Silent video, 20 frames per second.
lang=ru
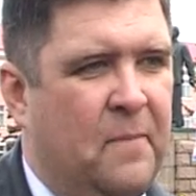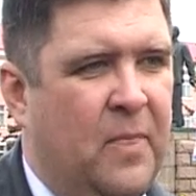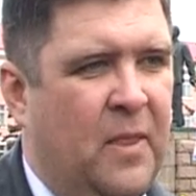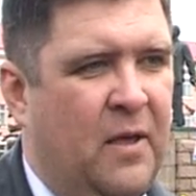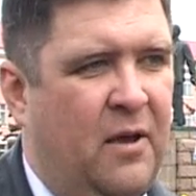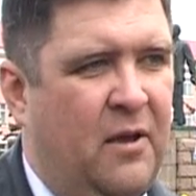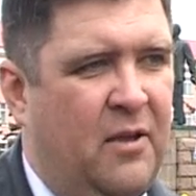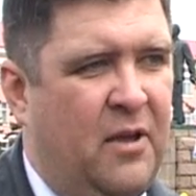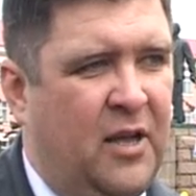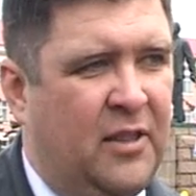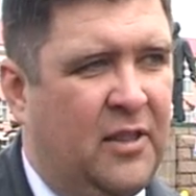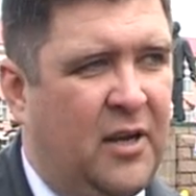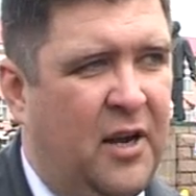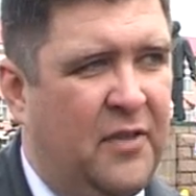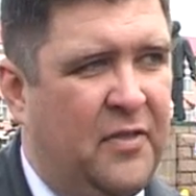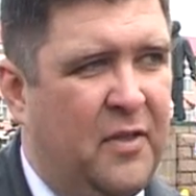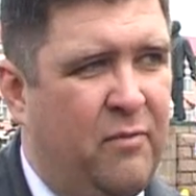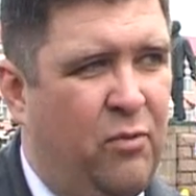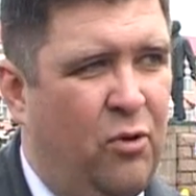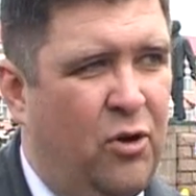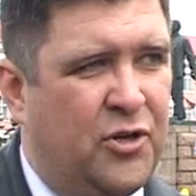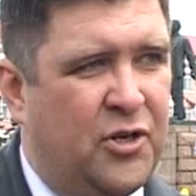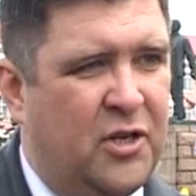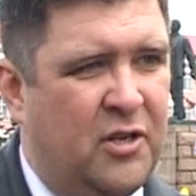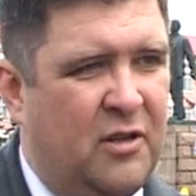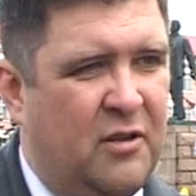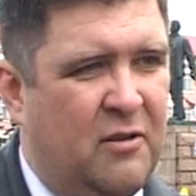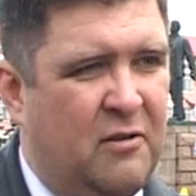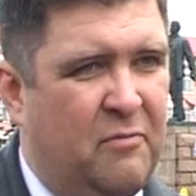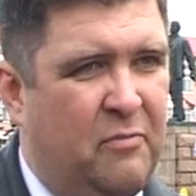Э, и отрадно больше
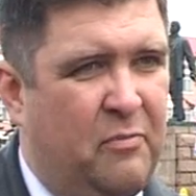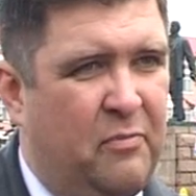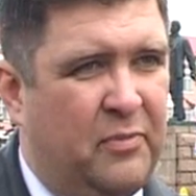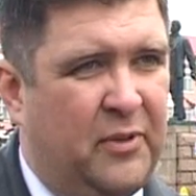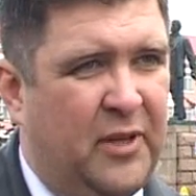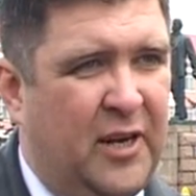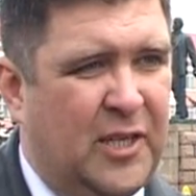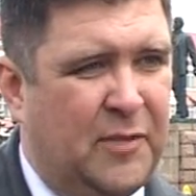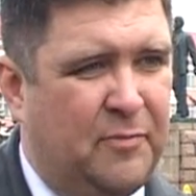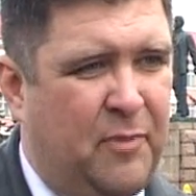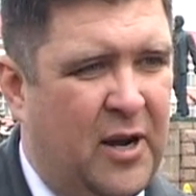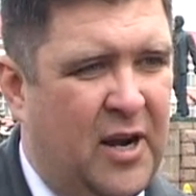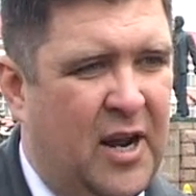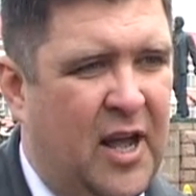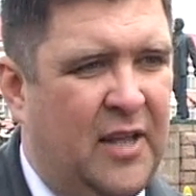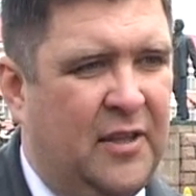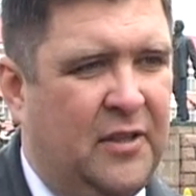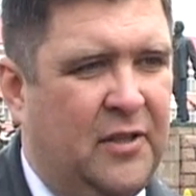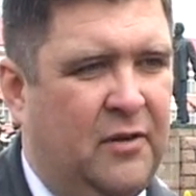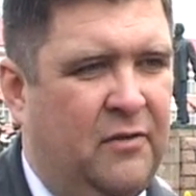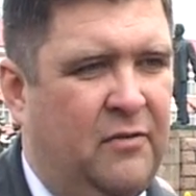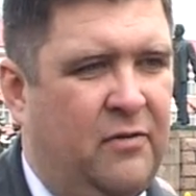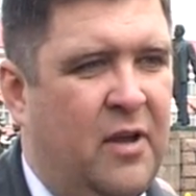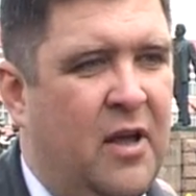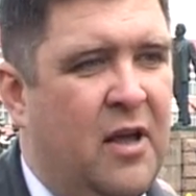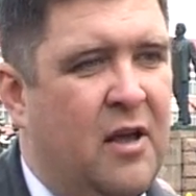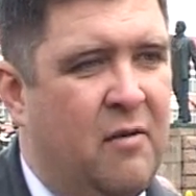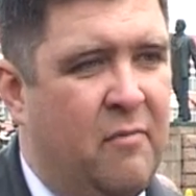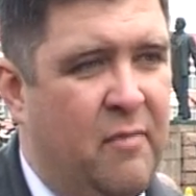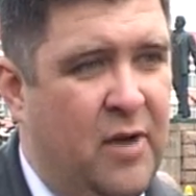транспарантов,
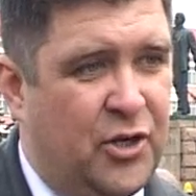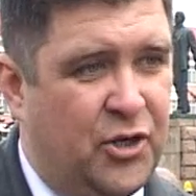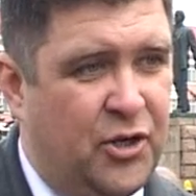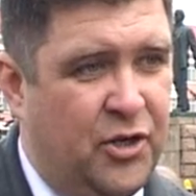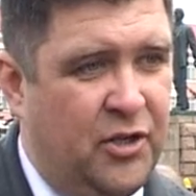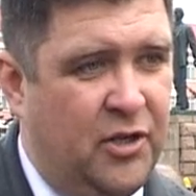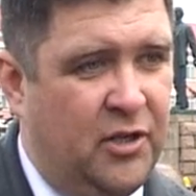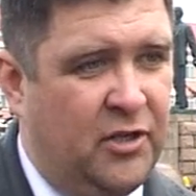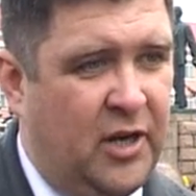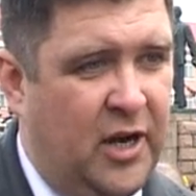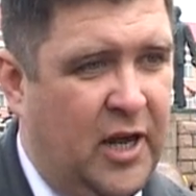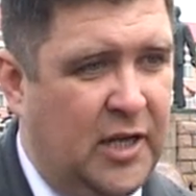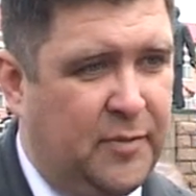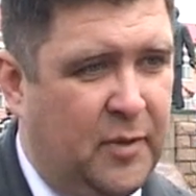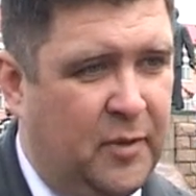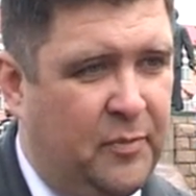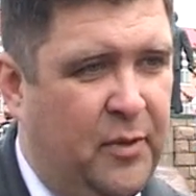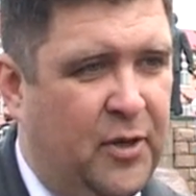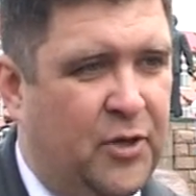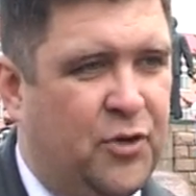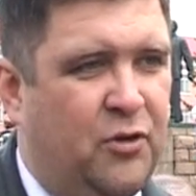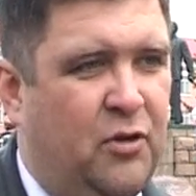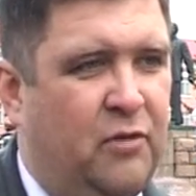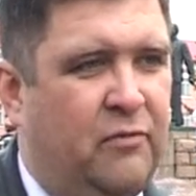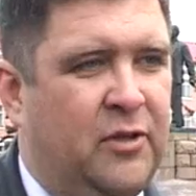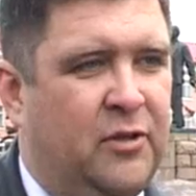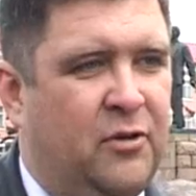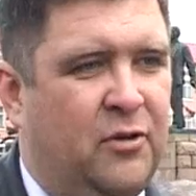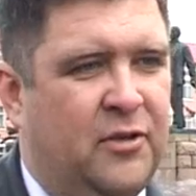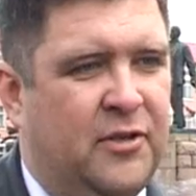машины, транспорт пошел,
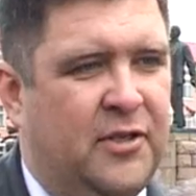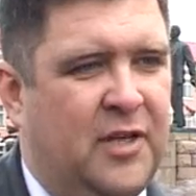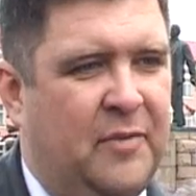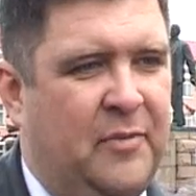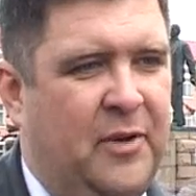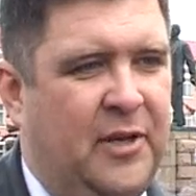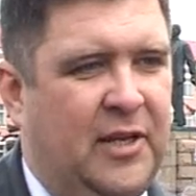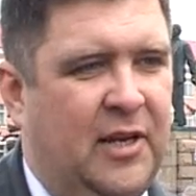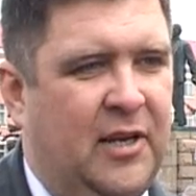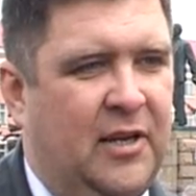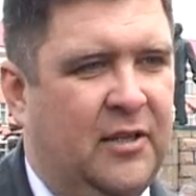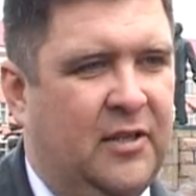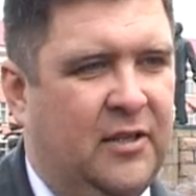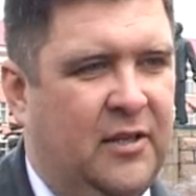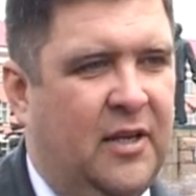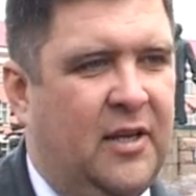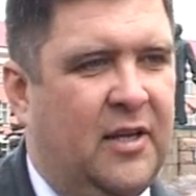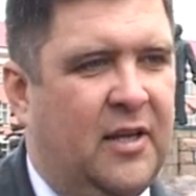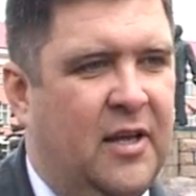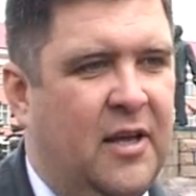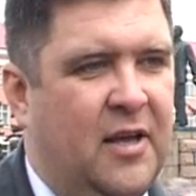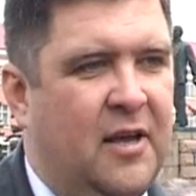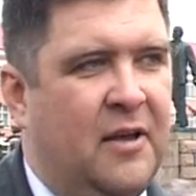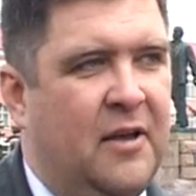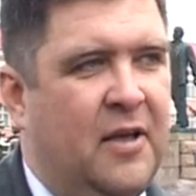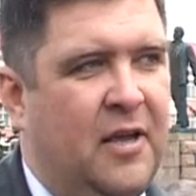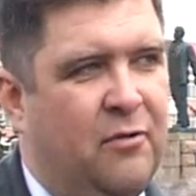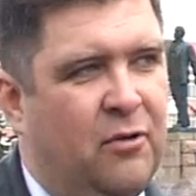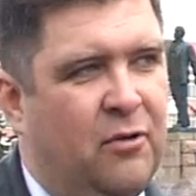вы тоже заметили это, да? И